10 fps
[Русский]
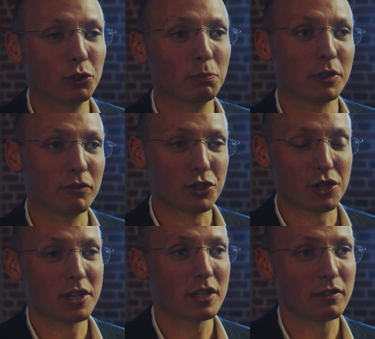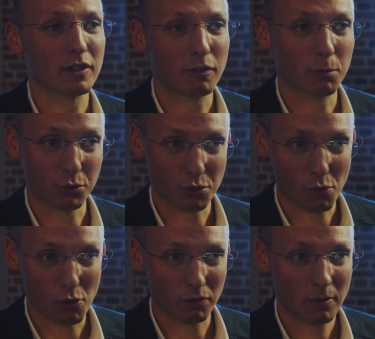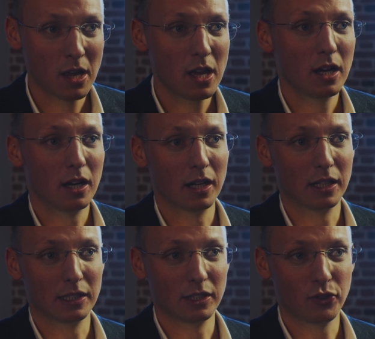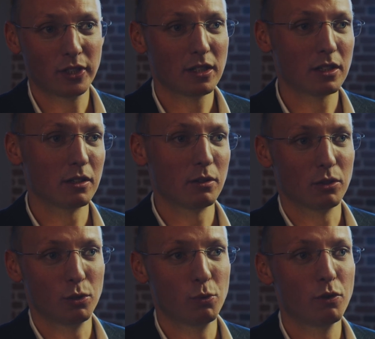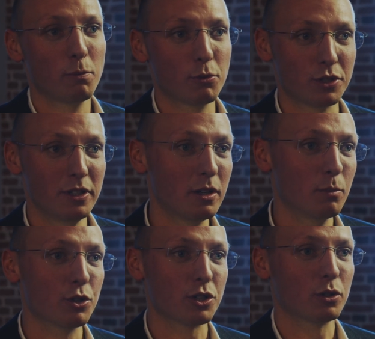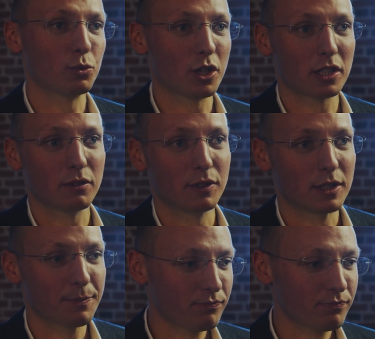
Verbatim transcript: идет продвижение своих выпускников. Действительно, любой выпускник может участвовать